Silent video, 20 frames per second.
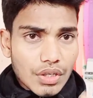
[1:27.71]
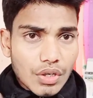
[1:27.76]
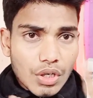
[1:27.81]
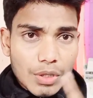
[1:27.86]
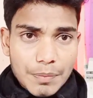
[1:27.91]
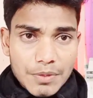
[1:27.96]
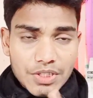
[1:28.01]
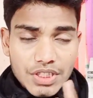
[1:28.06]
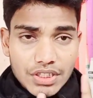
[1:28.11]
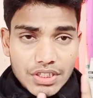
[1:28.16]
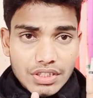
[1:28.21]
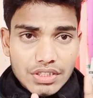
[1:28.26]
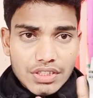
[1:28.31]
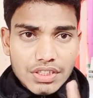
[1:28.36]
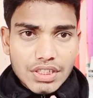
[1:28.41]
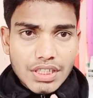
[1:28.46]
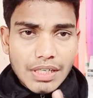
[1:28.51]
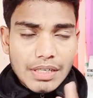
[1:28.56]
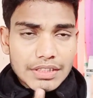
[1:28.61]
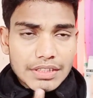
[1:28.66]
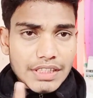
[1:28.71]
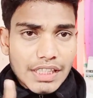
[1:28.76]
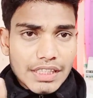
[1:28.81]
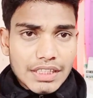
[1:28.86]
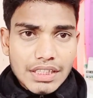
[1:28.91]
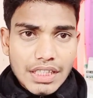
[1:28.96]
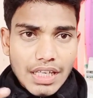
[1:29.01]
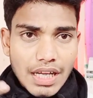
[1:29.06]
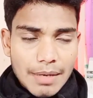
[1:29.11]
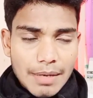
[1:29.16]
ऑल पे सेट कर दीजिएगा
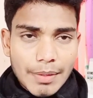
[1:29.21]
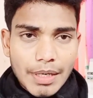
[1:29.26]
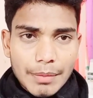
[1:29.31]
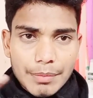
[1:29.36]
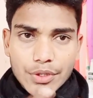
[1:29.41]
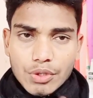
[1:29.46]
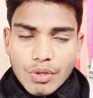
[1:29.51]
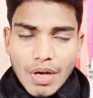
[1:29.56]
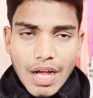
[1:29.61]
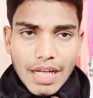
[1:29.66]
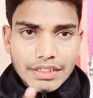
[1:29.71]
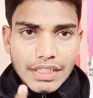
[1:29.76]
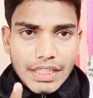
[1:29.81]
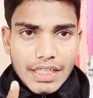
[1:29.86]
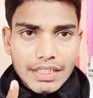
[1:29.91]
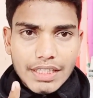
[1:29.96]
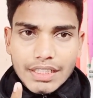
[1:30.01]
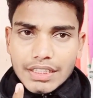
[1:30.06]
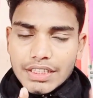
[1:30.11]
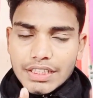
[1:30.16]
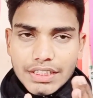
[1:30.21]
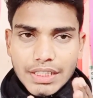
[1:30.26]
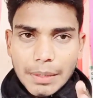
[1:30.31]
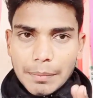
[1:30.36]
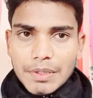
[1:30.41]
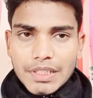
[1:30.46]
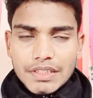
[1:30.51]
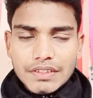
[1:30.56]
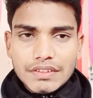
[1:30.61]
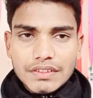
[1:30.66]
ताकि हमारा वीडियो आता रहेगा टिक्की
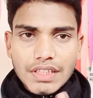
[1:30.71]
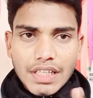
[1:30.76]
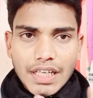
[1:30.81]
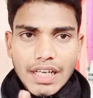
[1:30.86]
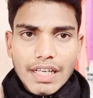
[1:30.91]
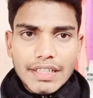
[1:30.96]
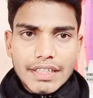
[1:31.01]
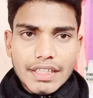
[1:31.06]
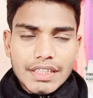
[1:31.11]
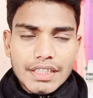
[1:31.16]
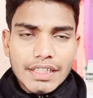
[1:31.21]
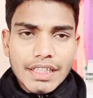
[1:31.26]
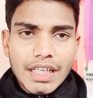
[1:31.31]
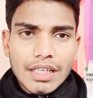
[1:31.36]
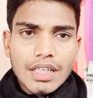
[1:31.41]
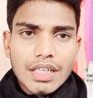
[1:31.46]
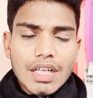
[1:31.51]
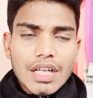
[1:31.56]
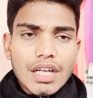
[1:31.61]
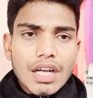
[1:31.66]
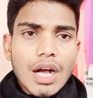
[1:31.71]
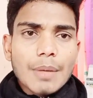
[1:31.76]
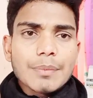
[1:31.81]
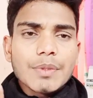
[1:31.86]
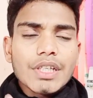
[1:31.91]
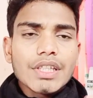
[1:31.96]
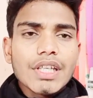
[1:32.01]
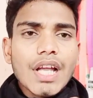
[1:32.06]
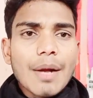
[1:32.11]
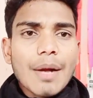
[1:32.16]
एप्लीकेशन से रिलेटेड ठीक है
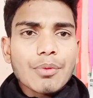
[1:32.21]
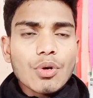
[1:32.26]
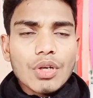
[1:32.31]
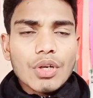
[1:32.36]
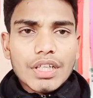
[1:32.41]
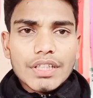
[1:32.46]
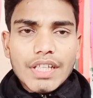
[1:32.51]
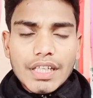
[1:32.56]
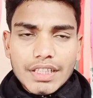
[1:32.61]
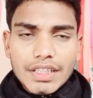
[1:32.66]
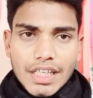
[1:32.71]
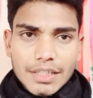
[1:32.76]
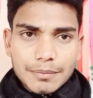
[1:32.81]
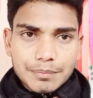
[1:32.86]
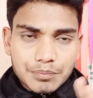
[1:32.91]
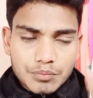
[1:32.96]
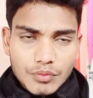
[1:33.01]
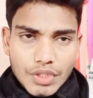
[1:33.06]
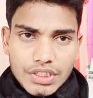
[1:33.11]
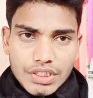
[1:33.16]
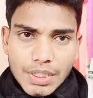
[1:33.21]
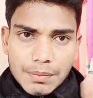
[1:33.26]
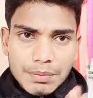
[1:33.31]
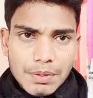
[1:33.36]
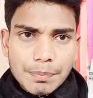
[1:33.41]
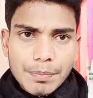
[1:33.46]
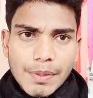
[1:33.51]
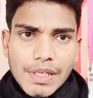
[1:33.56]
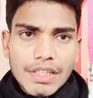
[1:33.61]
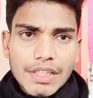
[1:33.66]
अब देखिए आपको करना क्या है
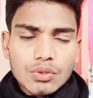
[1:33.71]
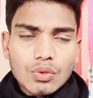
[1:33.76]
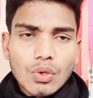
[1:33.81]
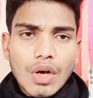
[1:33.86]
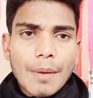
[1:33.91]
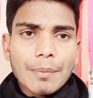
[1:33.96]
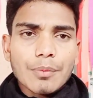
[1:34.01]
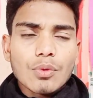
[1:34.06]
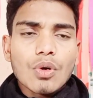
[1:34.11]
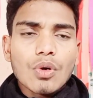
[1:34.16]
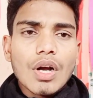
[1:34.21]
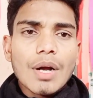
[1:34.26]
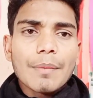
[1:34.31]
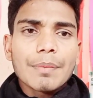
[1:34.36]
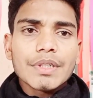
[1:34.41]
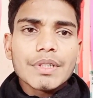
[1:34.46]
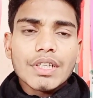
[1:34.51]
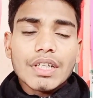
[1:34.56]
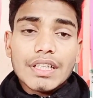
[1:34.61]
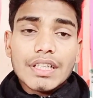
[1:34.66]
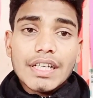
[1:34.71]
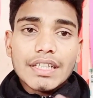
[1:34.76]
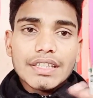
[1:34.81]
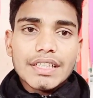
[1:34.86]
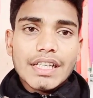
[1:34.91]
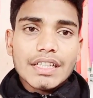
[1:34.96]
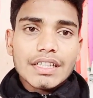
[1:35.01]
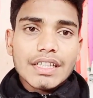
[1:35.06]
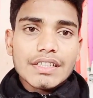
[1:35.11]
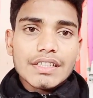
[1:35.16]
सबसे पहले तो आपको अब करना
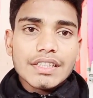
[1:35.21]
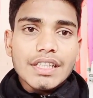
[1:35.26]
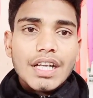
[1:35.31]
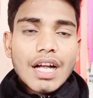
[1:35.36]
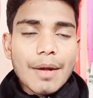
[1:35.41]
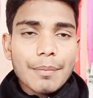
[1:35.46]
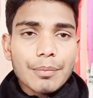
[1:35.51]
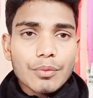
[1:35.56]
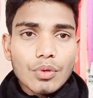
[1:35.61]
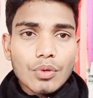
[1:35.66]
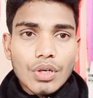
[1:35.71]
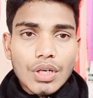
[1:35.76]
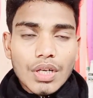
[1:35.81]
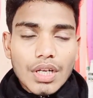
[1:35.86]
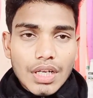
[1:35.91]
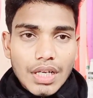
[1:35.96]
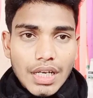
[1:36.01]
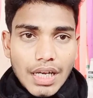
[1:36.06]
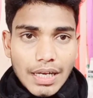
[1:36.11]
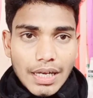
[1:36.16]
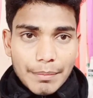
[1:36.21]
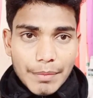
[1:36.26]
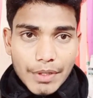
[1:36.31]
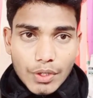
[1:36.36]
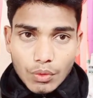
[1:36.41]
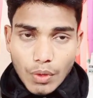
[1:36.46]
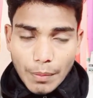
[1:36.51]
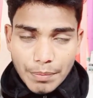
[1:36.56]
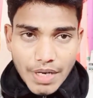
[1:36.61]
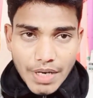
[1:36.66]
क्या है कैसे आपको आ,
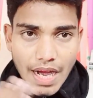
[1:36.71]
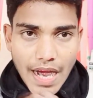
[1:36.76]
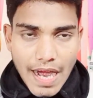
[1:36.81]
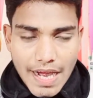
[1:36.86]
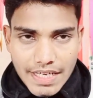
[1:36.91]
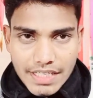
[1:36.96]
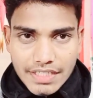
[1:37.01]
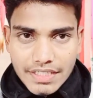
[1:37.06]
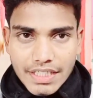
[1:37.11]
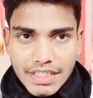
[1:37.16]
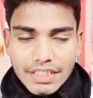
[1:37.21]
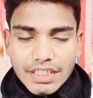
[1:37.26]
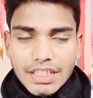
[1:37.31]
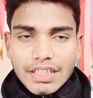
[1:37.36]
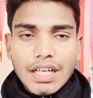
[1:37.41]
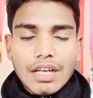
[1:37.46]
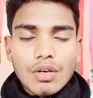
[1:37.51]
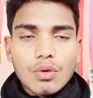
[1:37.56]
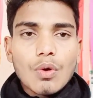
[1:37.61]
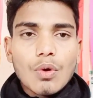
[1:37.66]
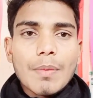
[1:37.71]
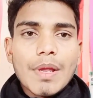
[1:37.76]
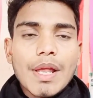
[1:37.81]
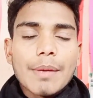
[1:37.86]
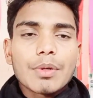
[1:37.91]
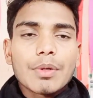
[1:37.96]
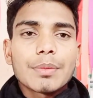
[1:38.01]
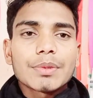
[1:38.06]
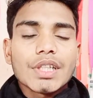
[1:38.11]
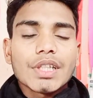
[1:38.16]
मेरे को अपना आईडी सेंड करना है वो
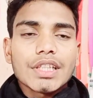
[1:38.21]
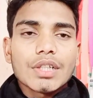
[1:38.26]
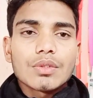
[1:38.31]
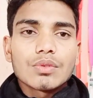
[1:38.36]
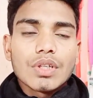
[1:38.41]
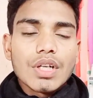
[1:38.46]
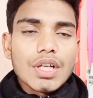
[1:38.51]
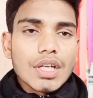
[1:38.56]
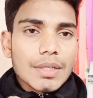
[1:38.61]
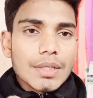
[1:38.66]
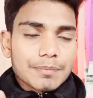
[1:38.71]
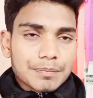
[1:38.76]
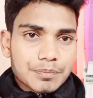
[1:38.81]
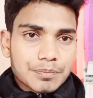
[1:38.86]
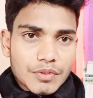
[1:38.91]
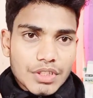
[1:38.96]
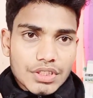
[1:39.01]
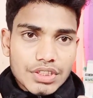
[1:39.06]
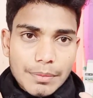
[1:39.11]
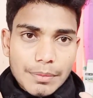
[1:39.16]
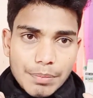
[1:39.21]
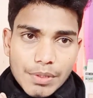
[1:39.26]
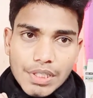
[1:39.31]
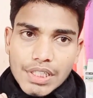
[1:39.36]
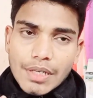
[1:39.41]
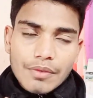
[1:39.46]
मैं आपको बताता हूँ सिंपली